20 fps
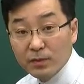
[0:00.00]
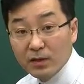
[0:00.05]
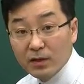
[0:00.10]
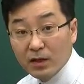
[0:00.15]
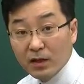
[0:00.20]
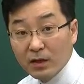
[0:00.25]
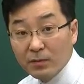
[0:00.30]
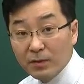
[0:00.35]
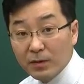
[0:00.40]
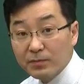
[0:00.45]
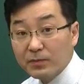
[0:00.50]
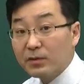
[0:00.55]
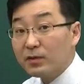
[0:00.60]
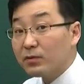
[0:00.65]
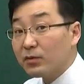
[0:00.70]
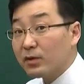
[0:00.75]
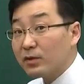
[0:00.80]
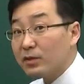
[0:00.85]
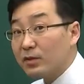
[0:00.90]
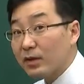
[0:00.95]
비례의 법칙을
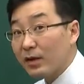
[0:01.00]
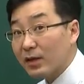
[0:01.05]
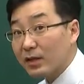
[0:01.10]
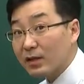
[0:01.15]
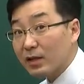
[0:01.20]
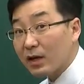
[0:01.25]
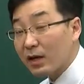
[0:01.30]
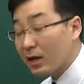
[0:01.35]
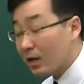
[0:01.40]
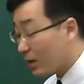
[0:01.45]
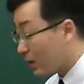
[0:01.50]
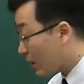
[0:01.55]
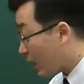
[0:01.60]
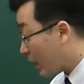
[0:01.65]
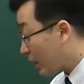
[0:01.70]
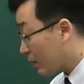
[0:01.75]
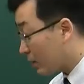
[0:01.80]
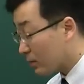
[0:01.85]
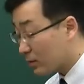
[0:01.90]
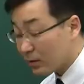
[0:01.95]
통해서
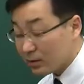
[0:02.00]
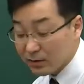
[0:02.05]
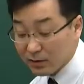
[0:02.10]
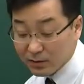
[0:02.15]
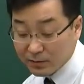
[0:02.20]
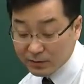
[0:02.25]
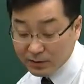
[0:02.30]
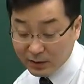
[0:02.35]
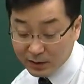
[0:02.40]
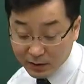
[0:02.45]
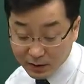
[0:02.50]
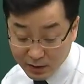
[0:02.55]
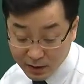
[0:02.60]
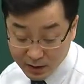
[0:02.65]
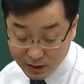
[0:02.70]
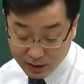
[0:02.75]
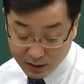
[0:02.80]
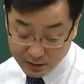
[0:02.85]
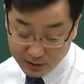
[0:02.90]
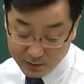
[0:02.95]
나왔다라는 것을 여러분이
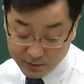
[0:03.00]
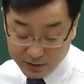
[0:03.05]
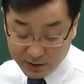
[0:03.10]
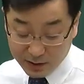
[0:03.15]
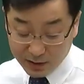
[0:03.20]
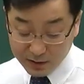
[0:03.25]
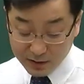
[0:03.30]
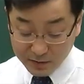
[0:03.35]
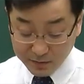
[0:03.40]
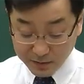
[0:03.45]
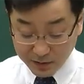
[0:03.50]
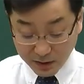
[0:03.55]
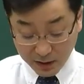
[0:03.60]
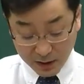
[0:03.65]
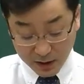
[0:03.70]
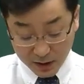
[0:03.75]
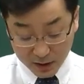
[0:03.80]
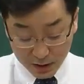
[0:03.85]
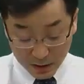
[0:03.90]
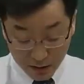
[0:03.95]
아시면
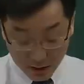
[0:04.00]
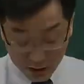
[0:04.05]
되겠습니다.